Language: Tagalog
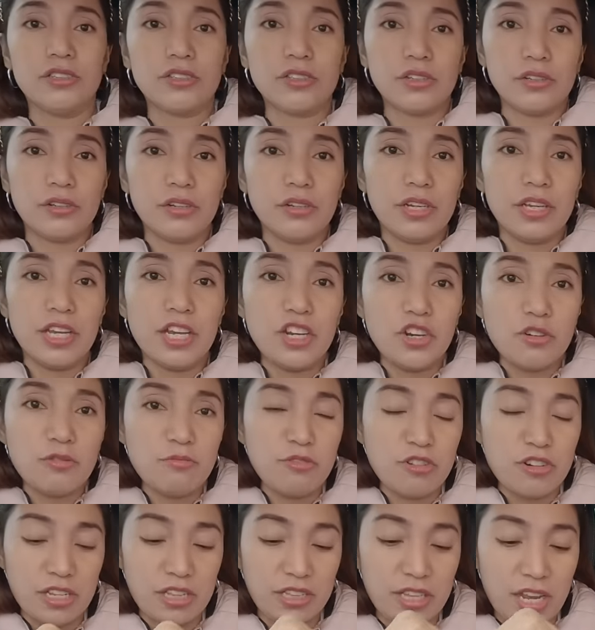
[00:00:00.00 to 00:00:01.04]
So, inom
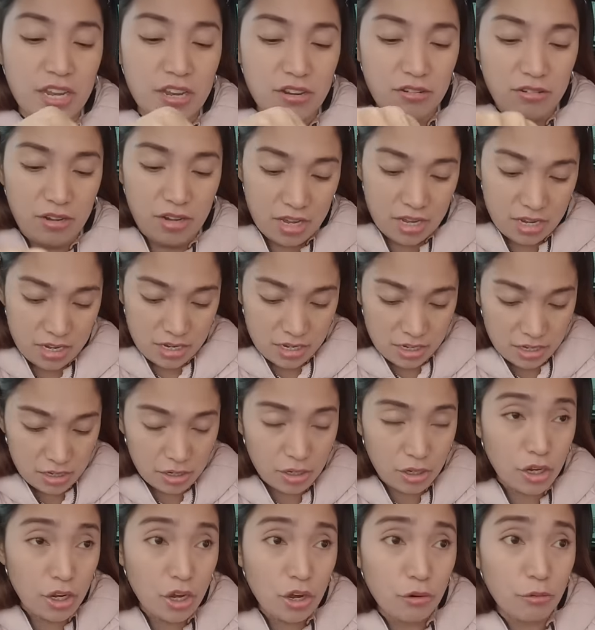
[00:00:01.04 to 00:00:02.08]
muna tayo ng
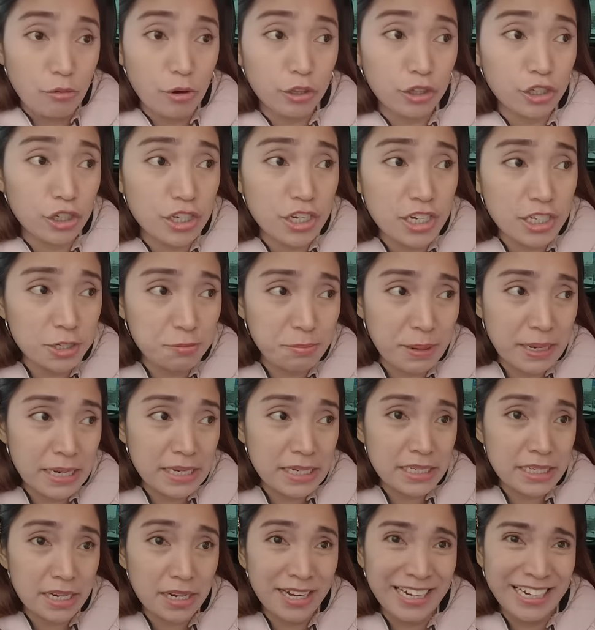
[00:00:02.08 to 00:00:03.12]
water
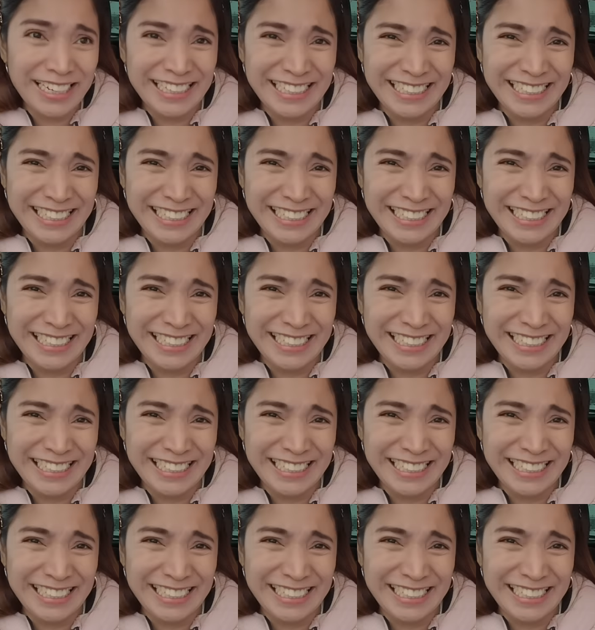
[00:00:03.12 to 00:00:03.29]
dispenser.